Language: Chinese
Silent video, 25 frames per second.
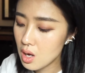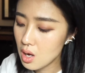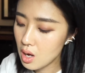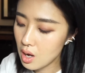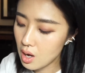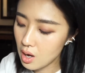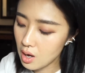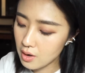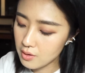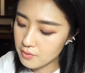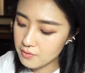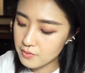
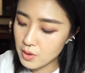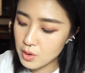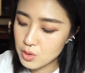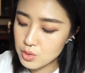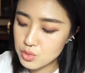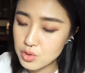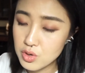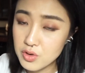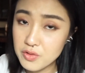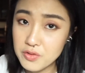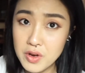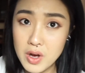啊防
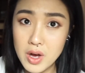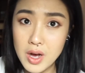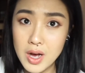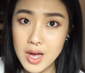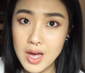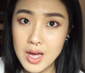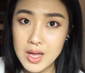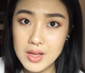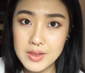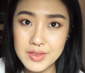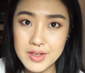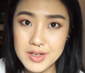水防
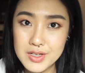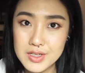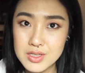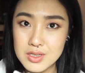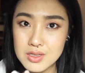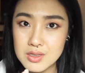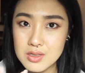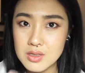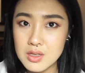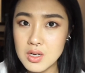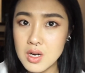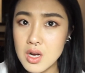汗，但
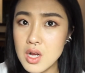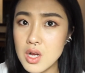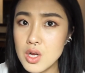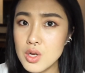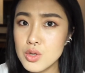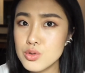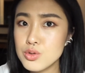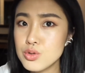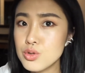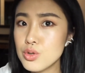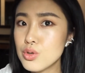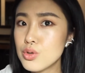是
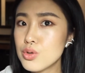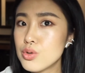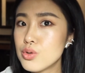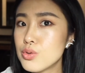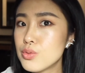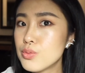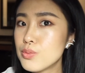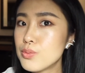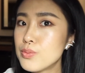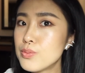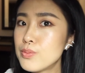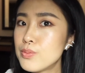
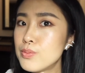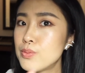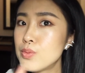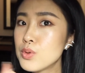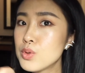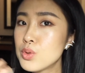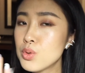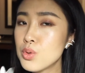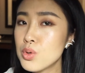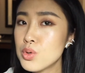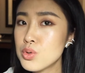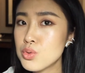就不
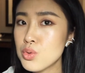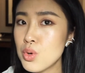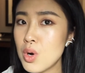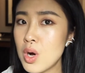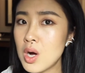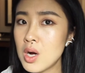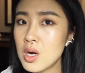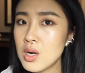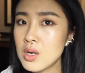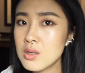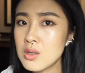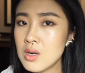脱
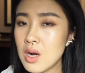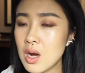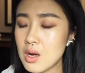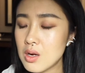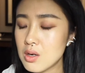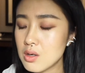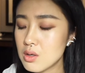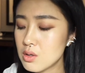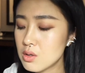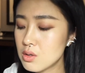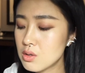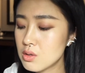妆，然
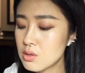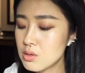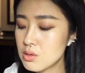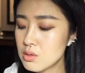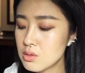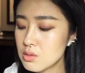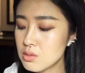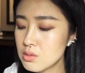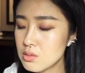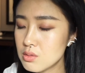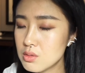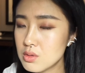
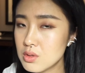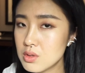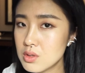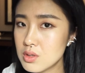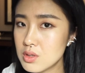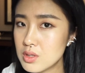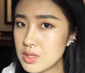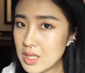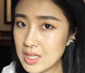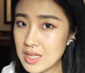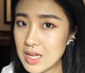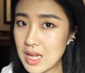后
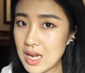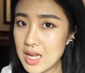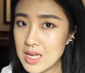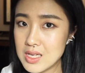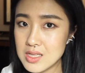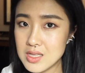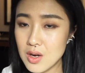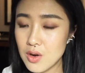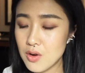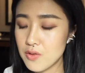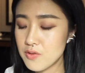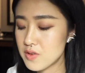这一点来
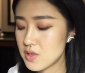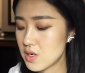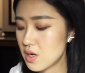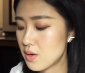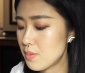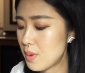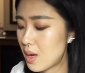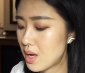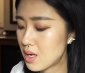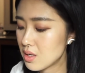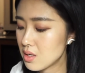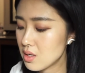讲我非常
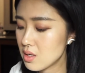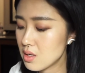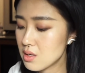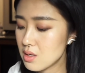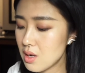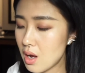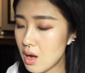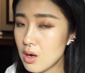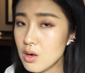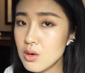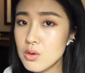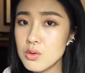满意。
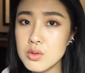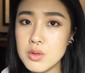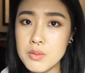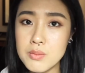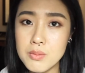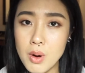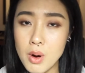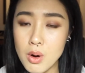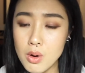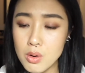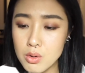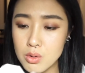然后我的
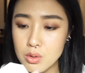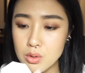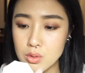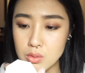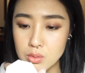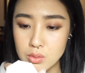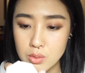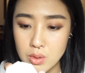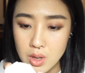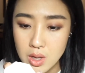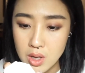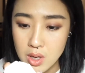毛
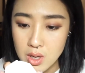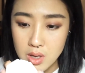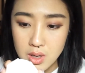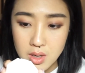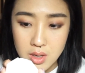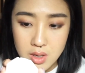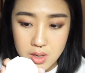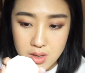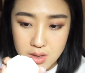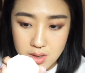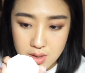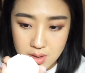孔。
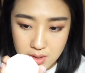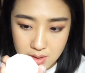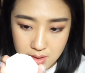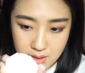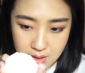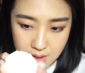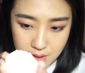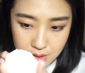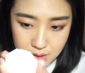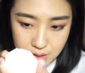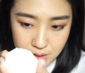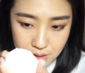
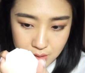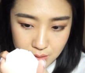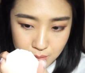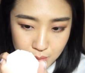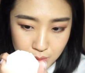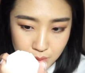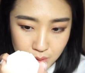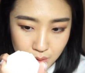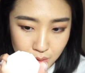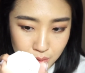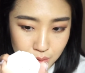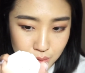也是
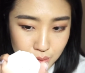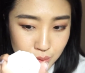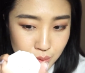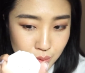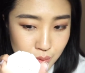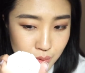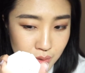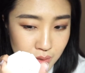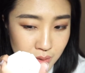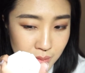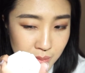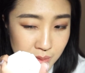比较修
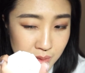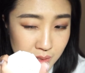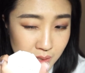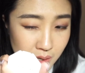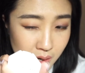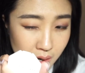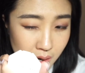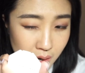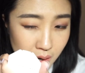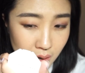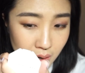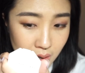饰的比较
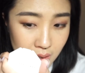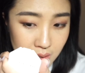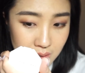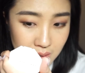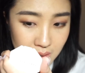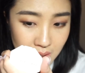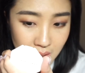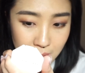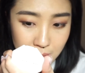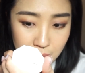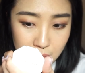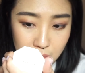好，而且
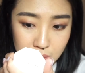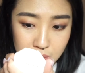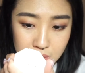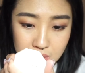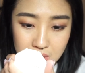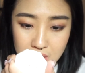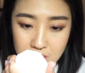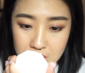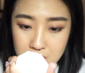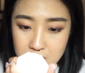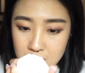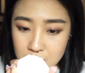它没有
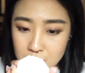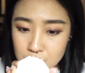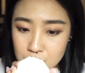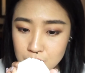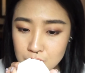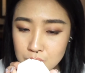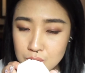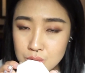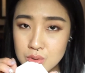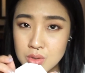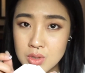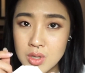产生
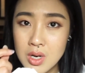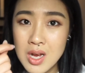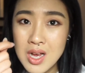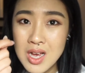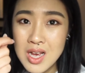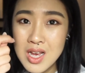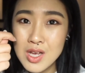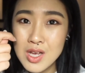就是